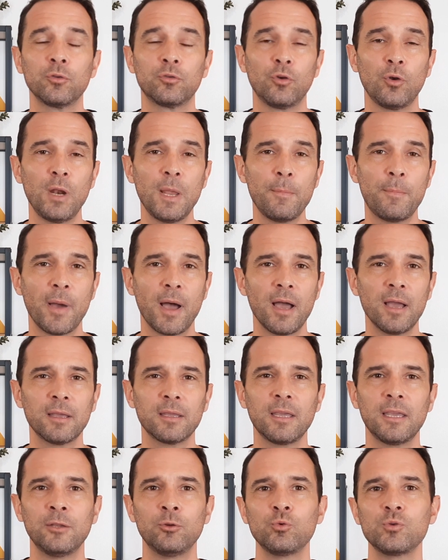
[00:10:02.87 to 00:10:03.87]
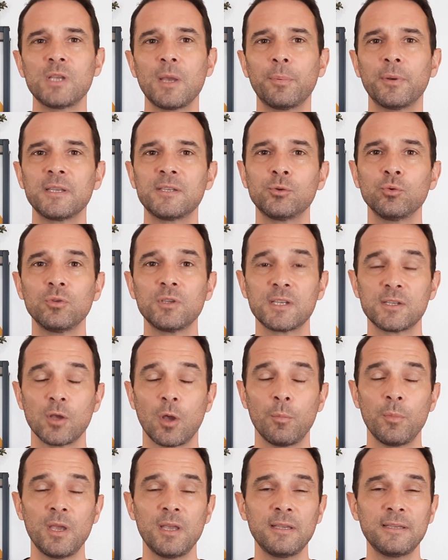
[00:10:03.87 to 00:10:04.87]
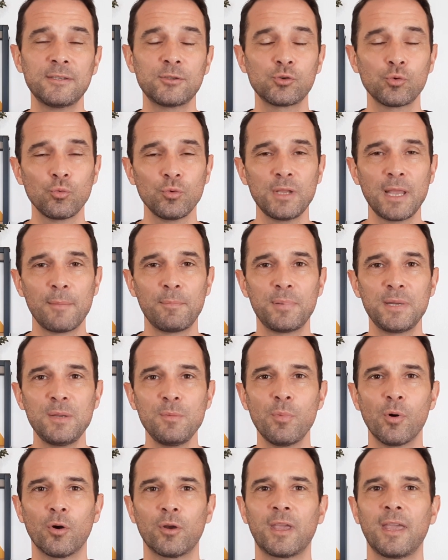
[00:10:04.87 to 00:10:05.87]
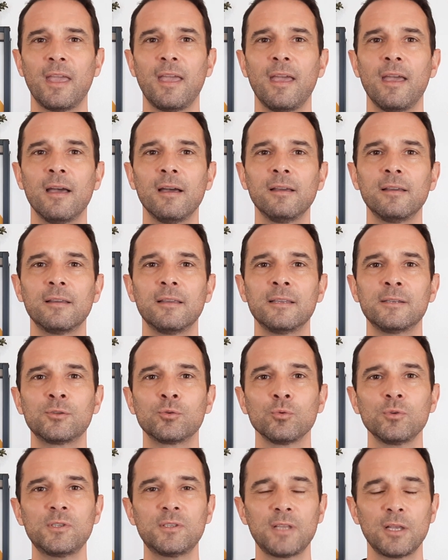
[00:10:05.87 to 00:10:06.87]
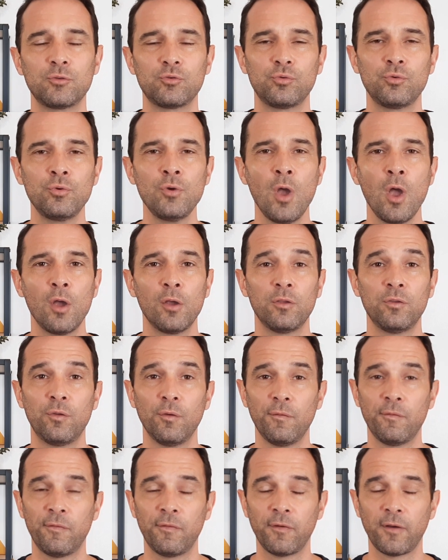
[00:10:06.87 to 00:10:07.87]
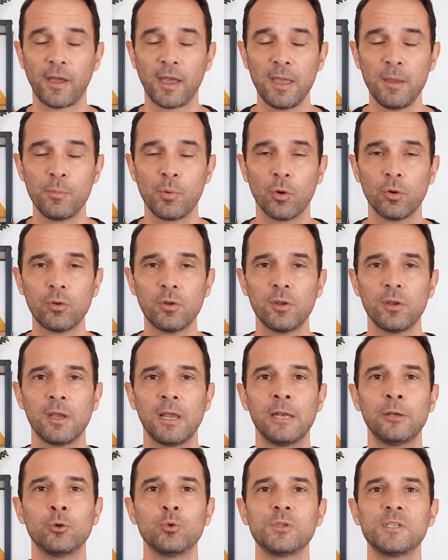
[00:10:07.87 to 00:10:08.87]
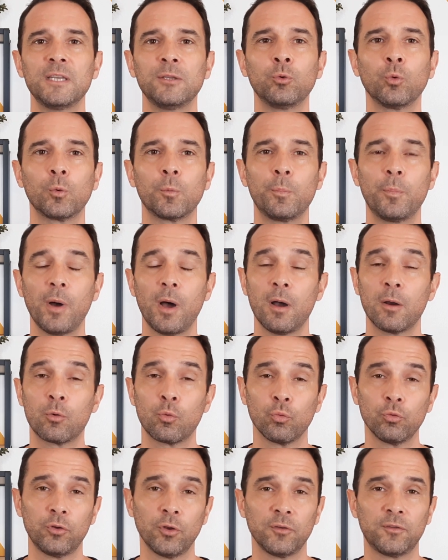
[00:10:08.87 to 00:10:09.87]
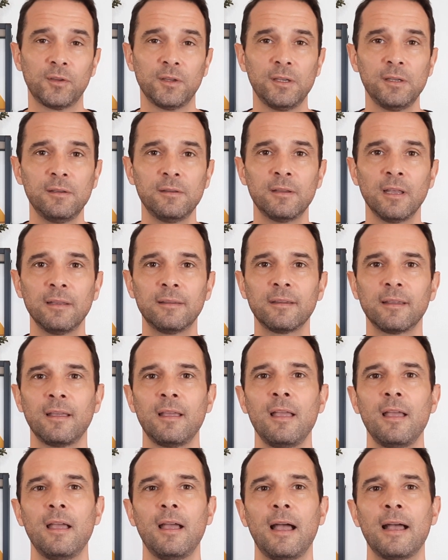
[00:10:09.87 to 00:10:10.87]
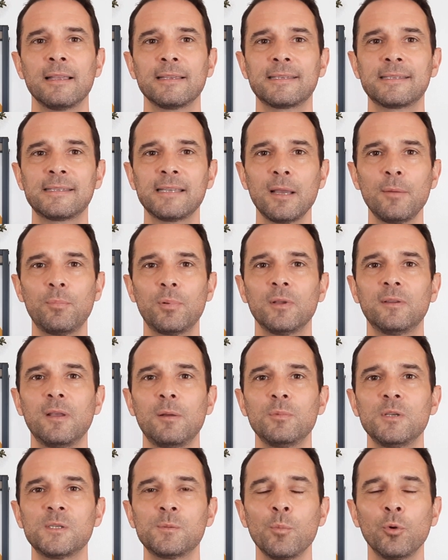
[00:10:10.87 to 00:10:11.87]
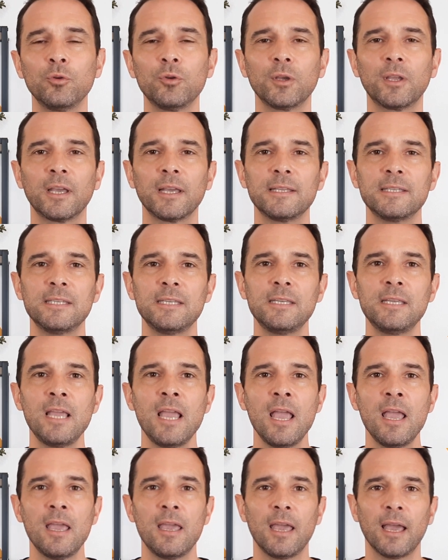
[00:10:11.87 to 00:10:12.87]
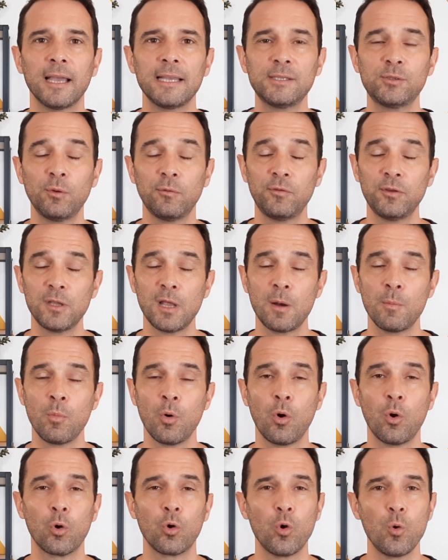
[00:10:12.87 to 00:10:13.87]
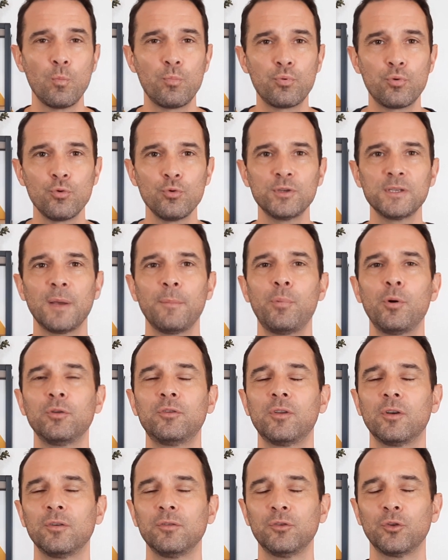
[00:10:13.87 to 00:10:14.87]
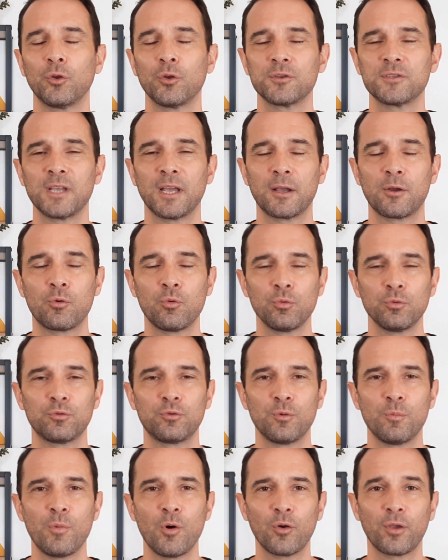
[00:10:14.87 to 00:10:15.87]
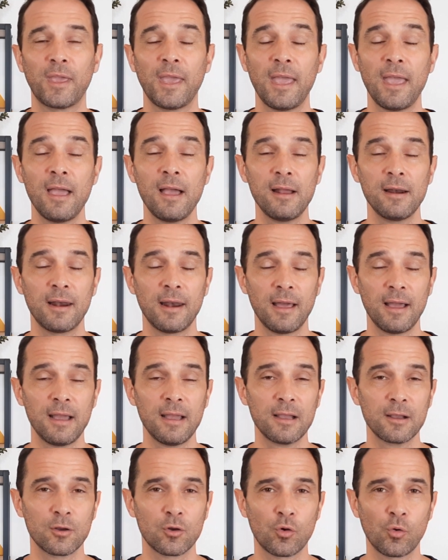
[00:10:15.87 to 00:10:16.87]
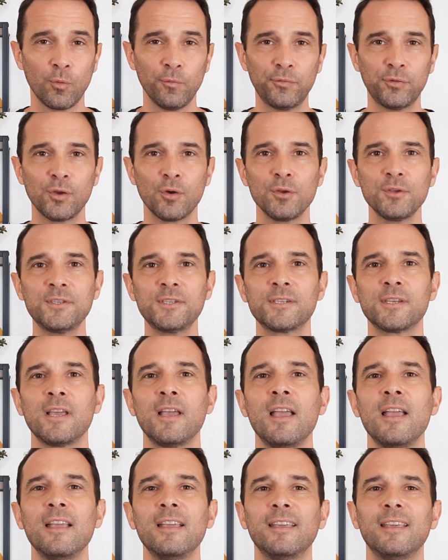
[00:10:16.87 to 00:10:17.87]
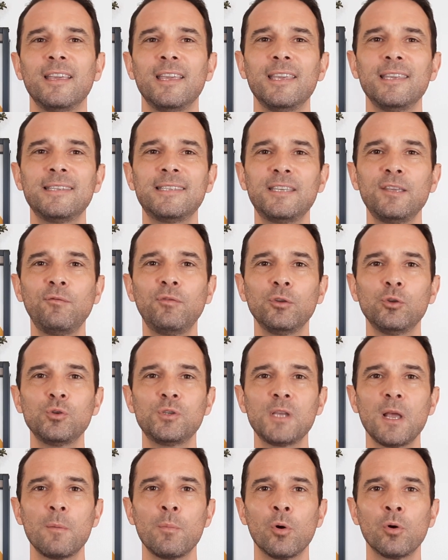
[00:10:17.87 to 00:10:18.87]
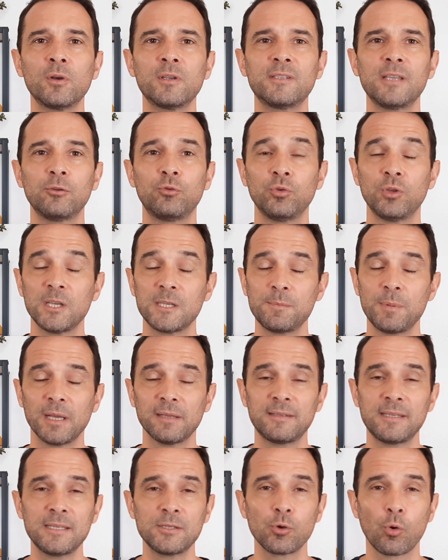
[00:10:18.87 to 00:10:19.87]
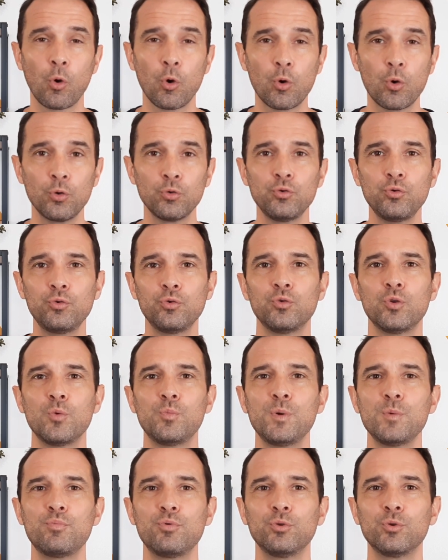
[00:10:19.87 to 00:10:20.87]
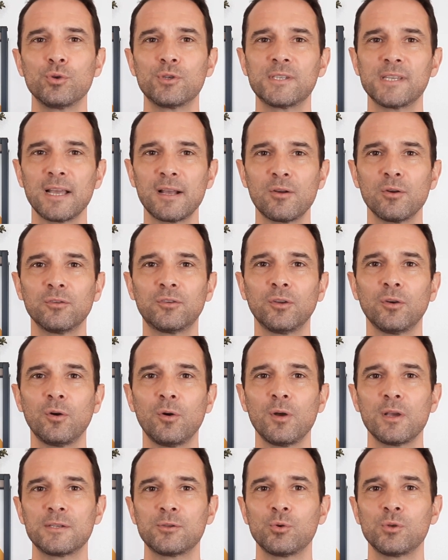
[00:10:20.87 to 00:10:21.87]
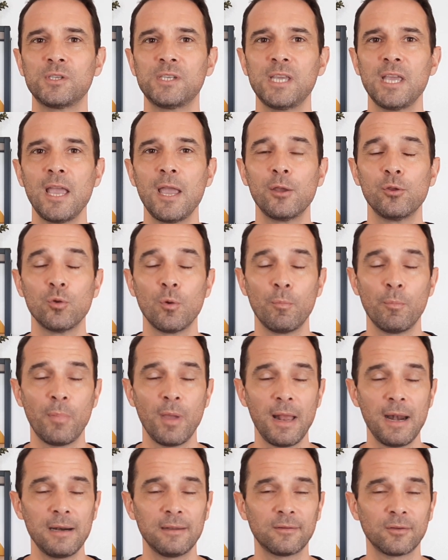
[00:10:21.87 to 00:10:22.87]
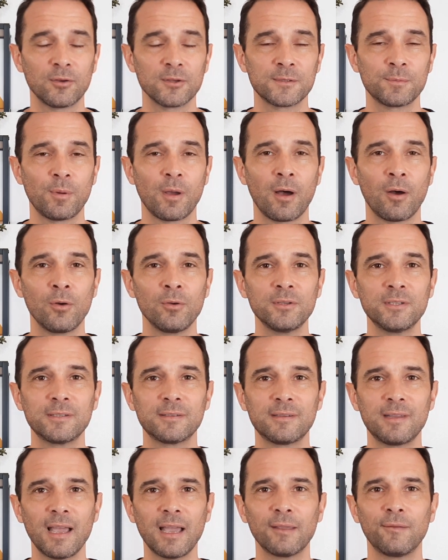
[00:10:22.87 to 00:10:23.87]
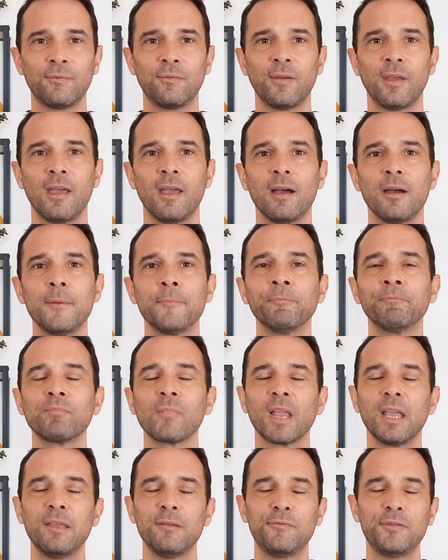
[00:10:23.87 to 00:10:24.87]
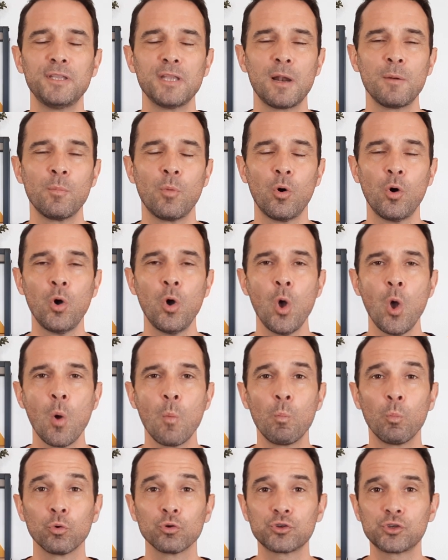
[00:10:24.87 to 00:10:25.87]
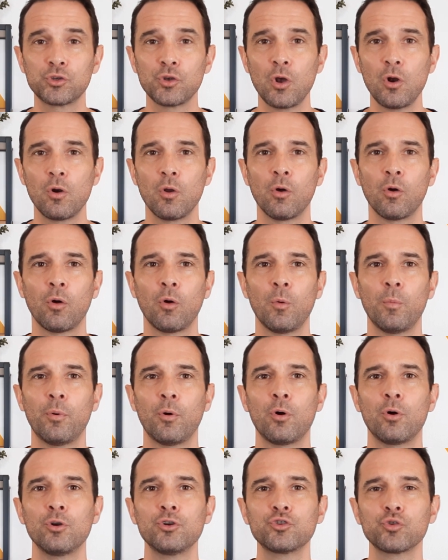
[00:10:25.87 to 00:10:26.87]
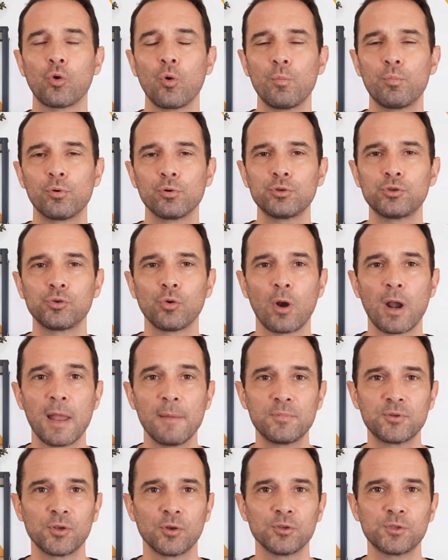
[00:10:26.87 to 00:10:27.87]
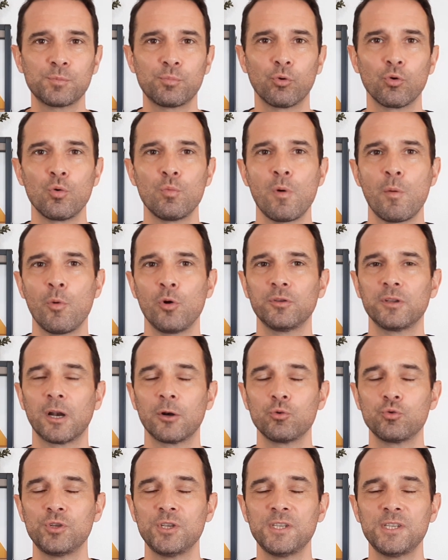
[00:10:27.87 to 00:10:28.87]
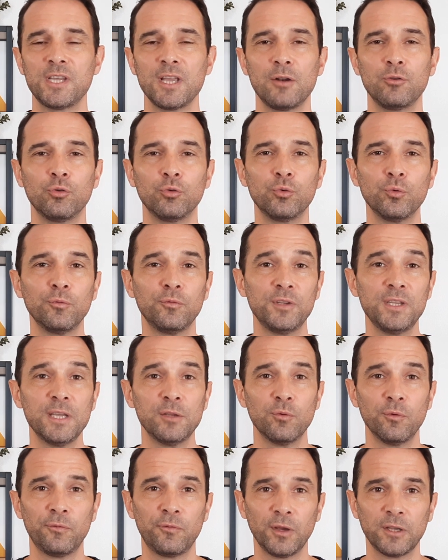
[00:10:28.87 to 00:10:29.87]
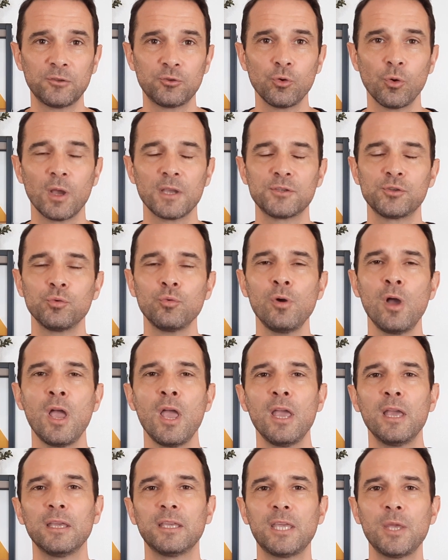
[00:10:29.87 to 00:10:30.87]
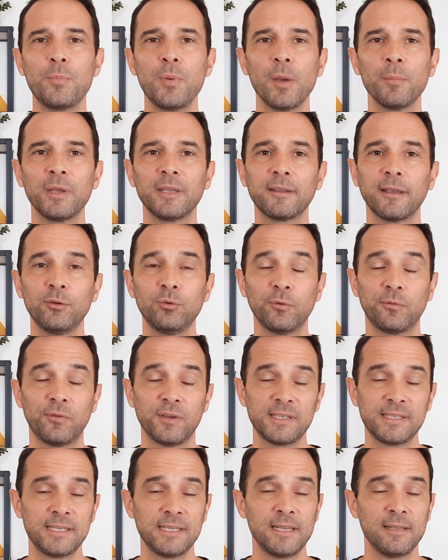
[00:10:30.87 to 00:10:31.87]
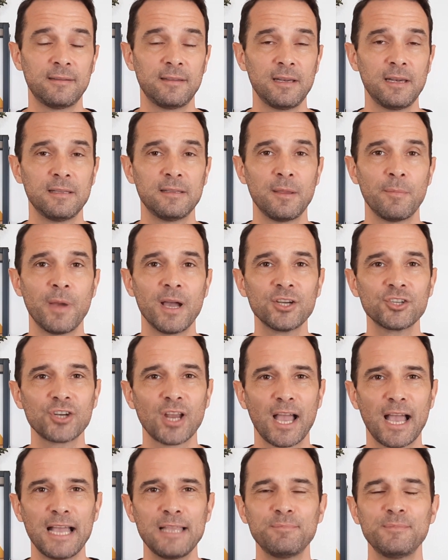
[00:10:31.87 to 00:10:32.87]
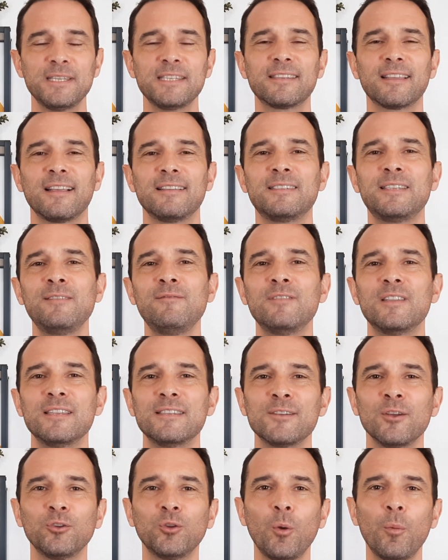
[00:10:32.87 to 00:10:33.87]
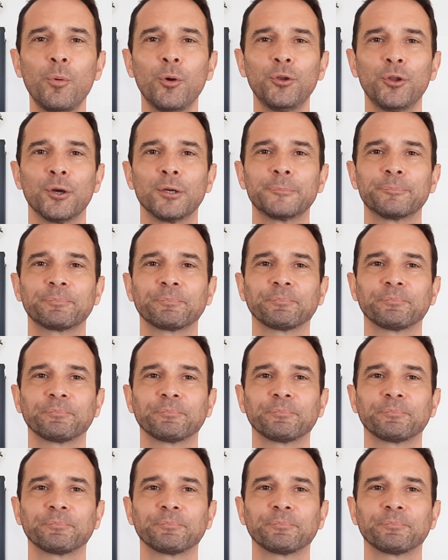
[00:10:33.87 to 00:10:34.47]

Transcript: de l'épargne et nous apprécions désormais son appli bancaire et son statut de vraie banque. Elle ne s'est donc pas contentée d'être un simple établissement de crédit et reste finalement le plus important dans un compte bancaire, la confiance. Et ici, Fiducial Bank, c'est une expertise reconnue depuis plus de 50 ans associée à une belle transparence tarifaire. Et finalement, mon seul reproche repose sur l'absence pour le moment d'un logiciel de devis et de facturation qui permettrait de faciliter les démarches administratives des entrepreneurs.